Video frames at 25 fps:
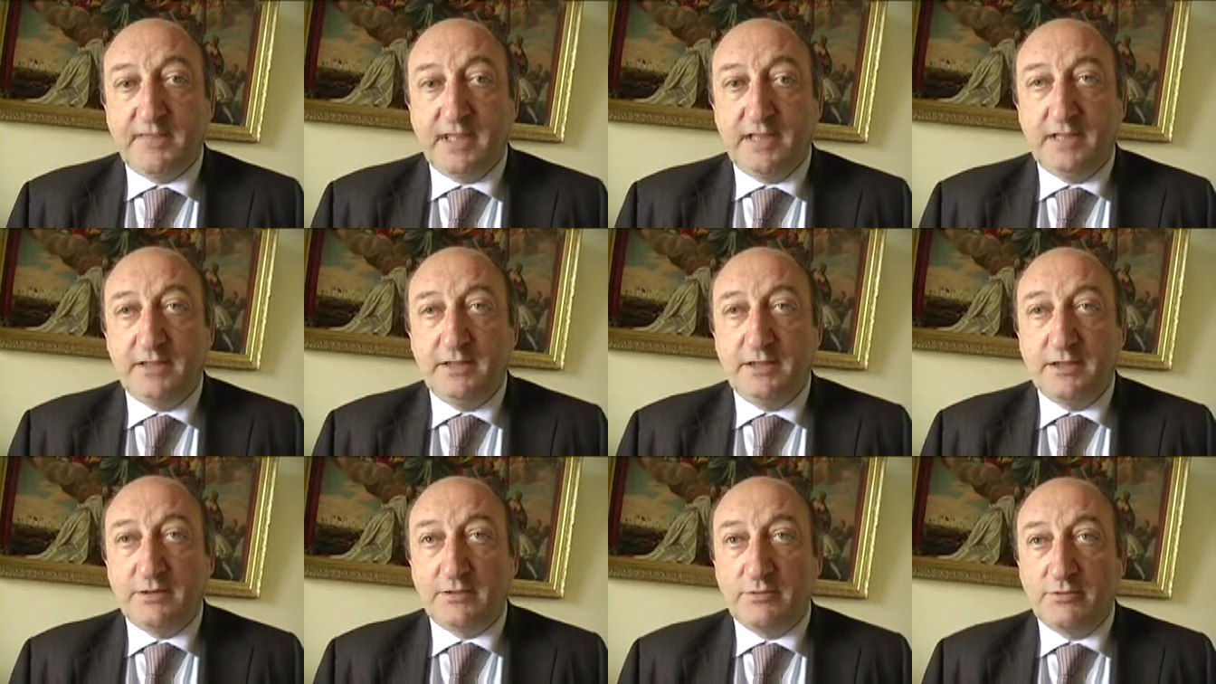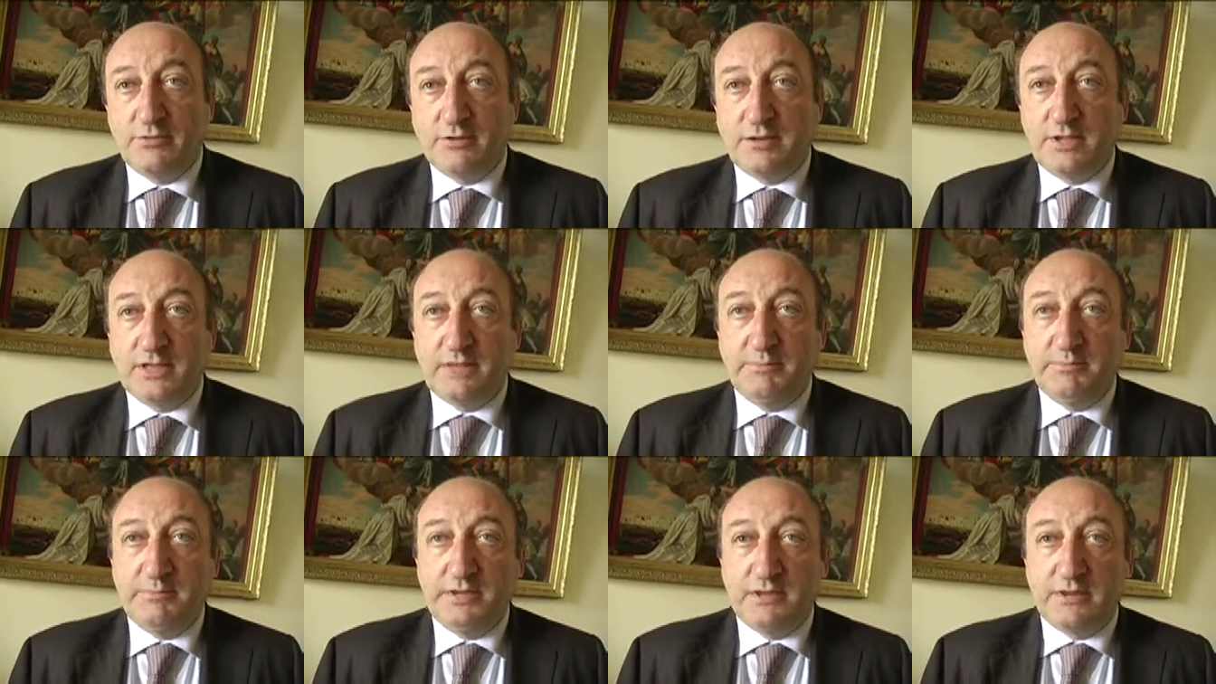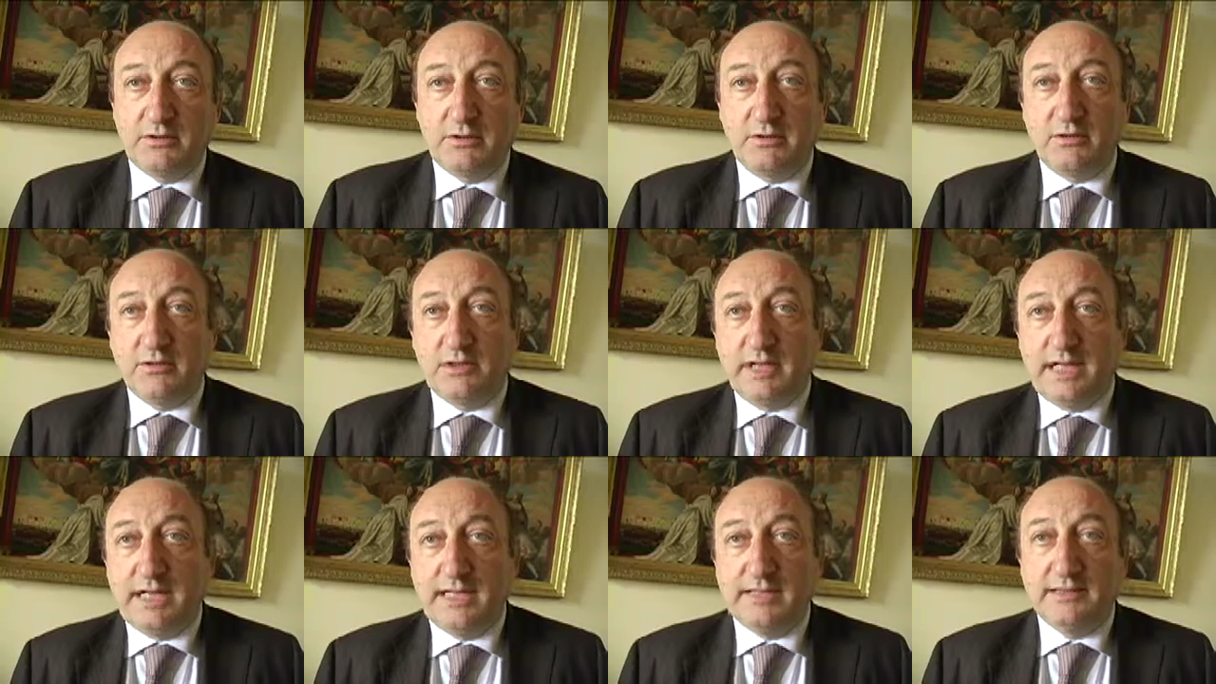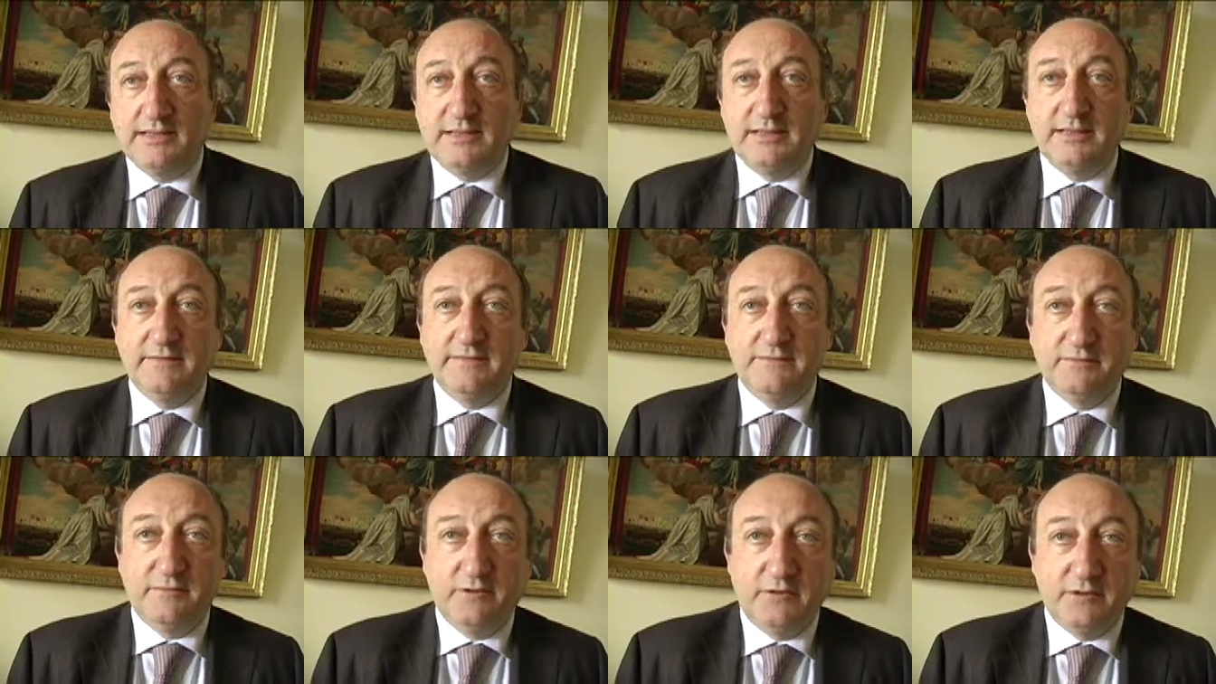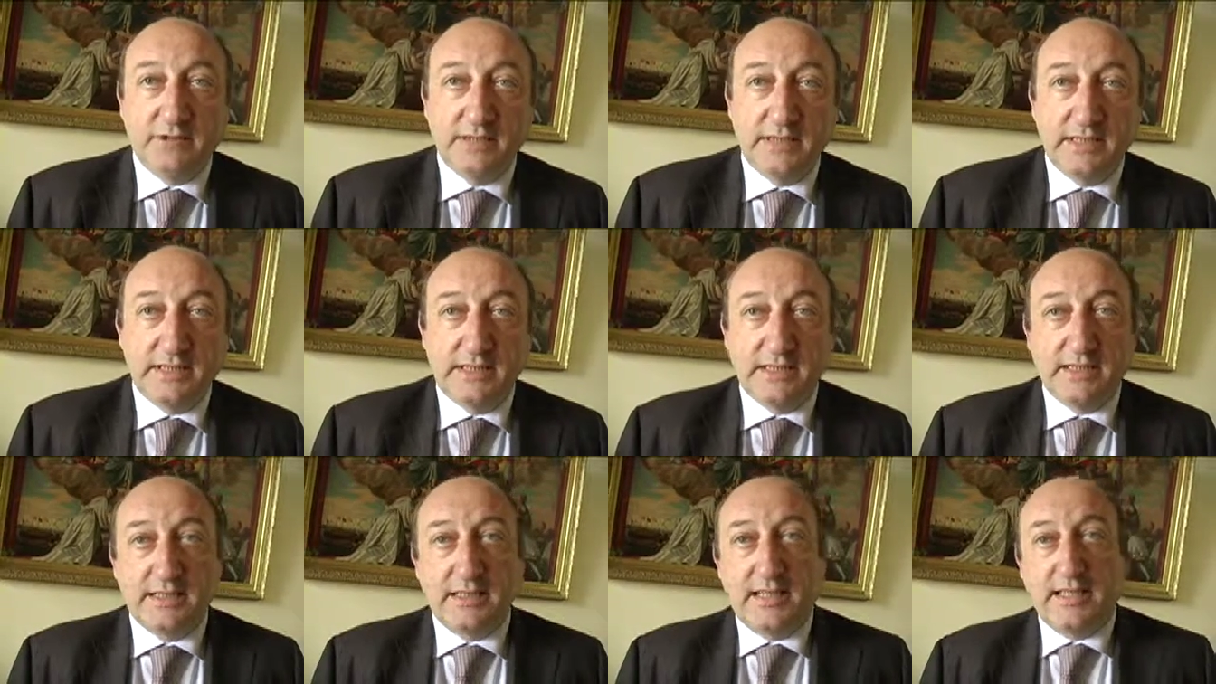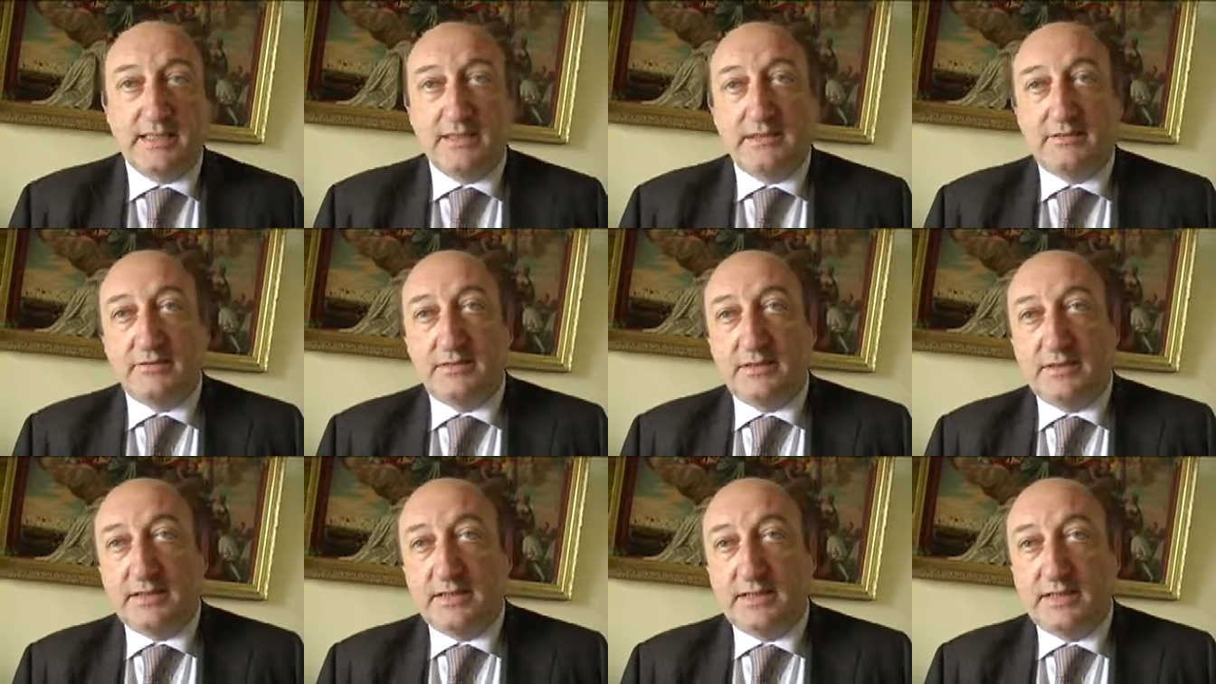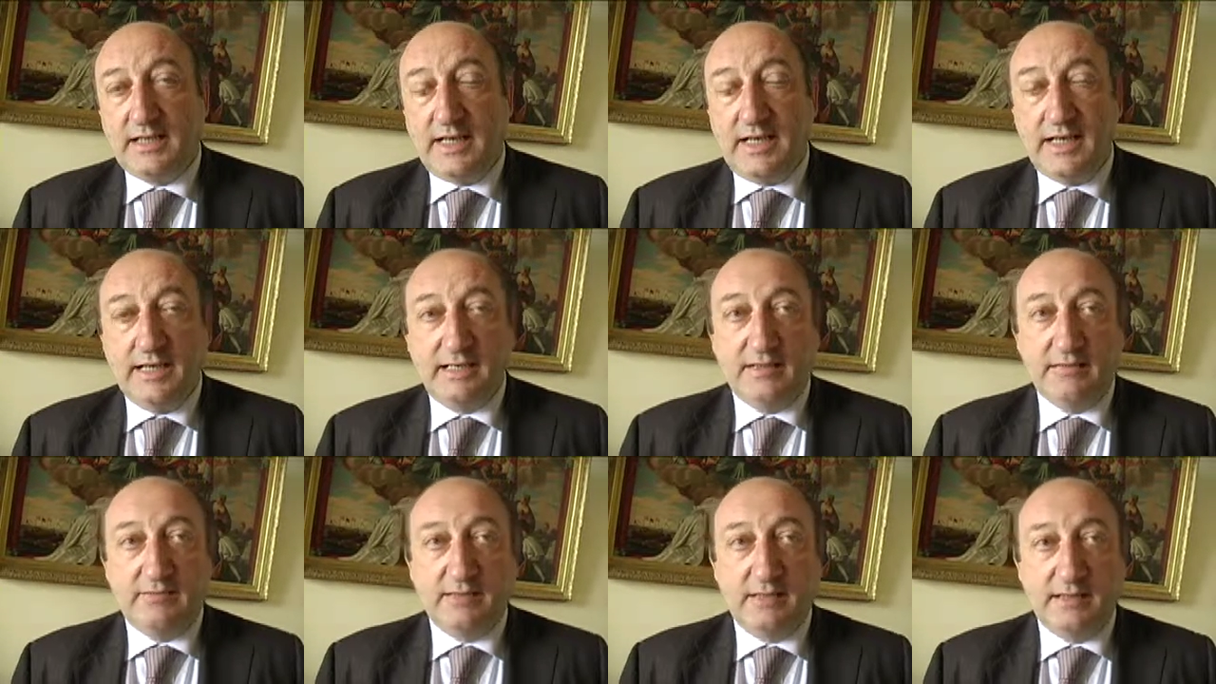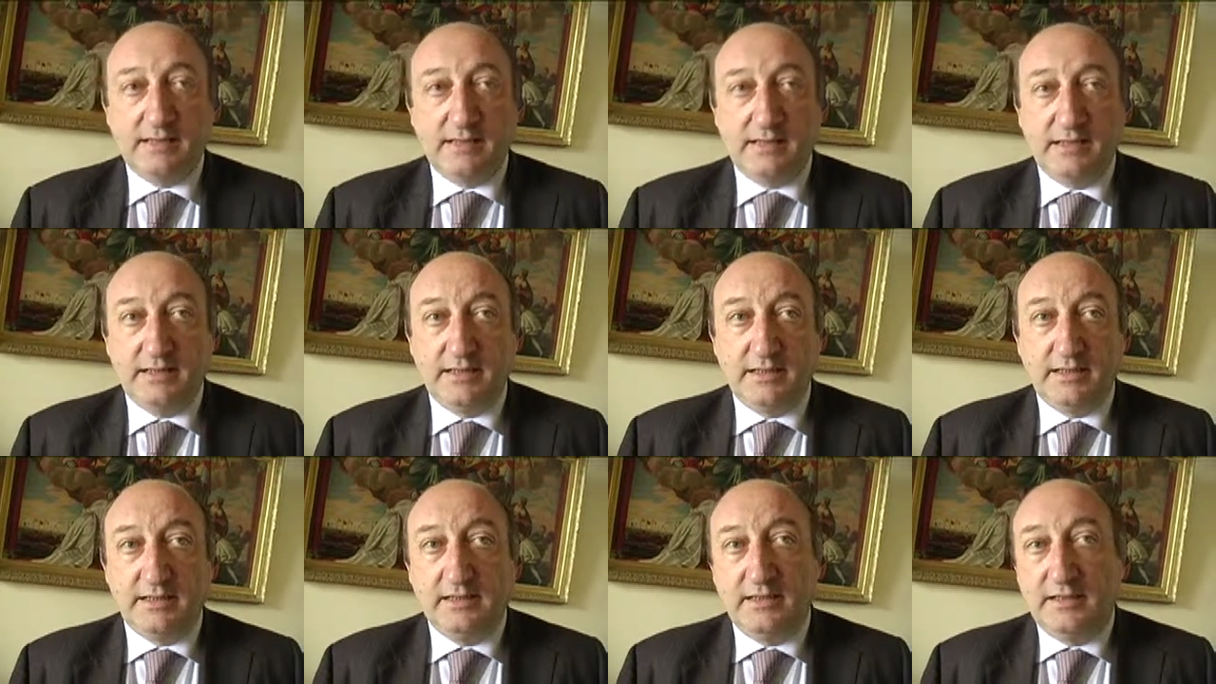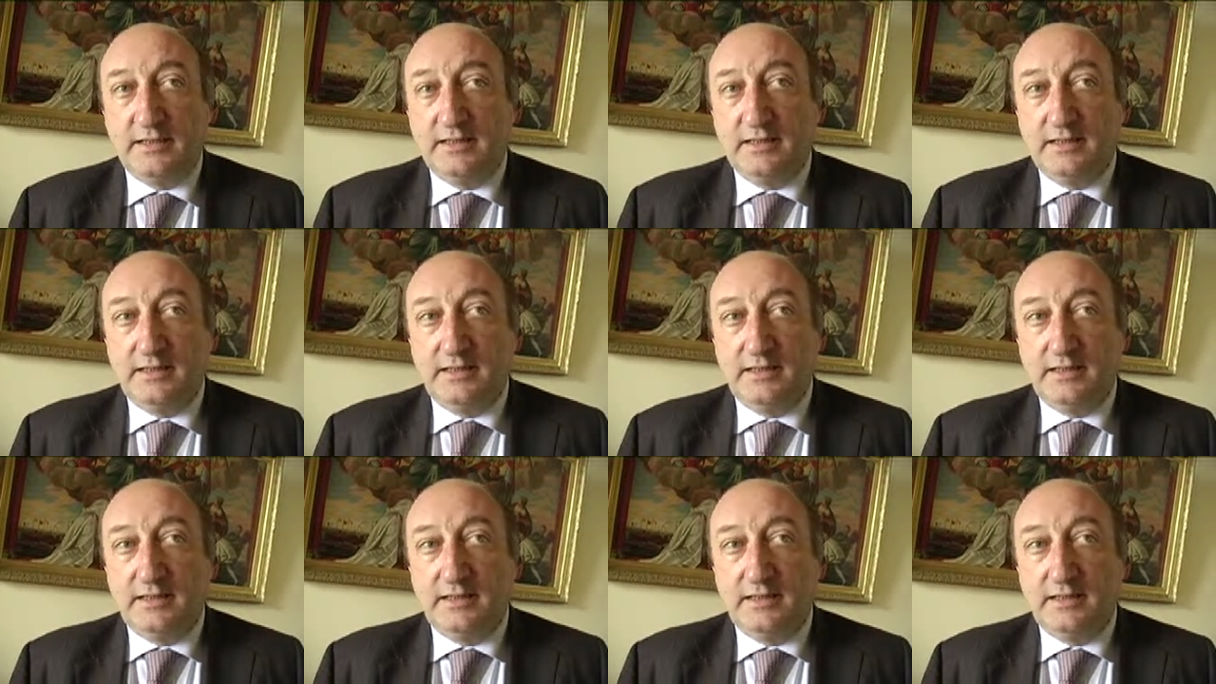il discutere piccolo o grande fuori delle città, dentro le città e qualche